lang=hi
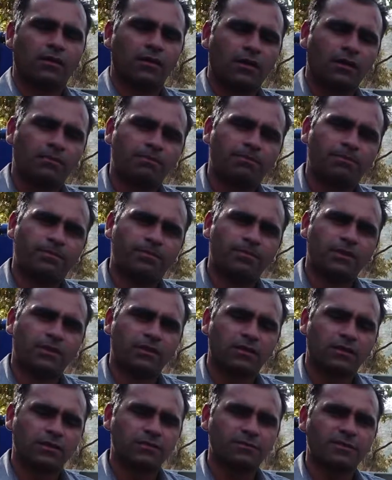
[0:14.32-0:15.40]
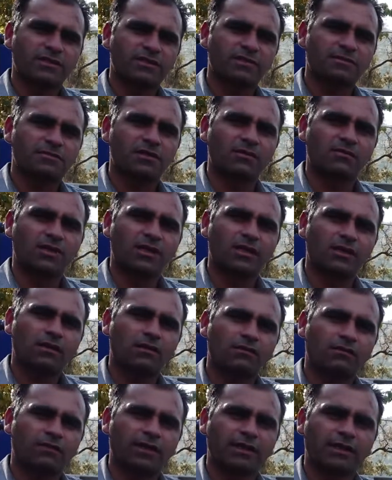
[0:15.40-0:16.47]
अब इसमें सबसे बढ़िया
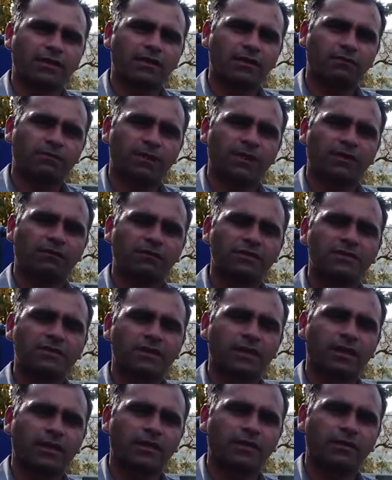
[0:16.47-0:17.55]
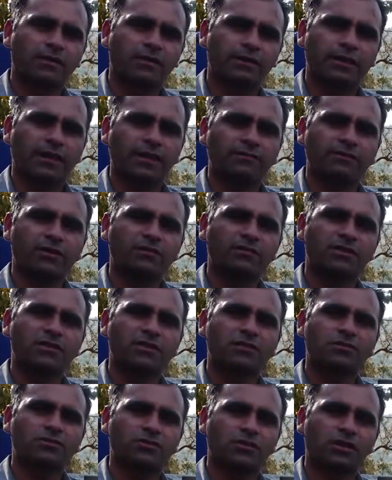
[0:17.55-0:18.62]
फ़ायदा बेनिफिट्स क्या है ड्राइवर
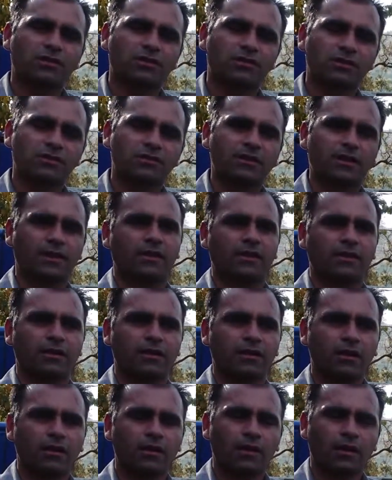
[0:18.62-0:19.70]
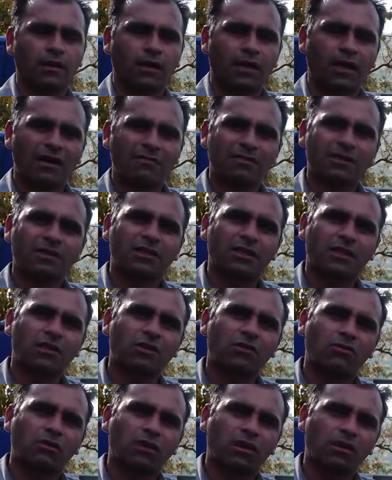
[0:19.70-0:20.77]
हमेशा सुरक्षित रहेगा आपने
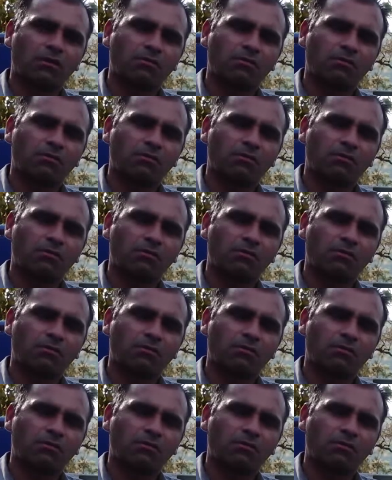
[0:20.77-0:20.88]
देखा होगा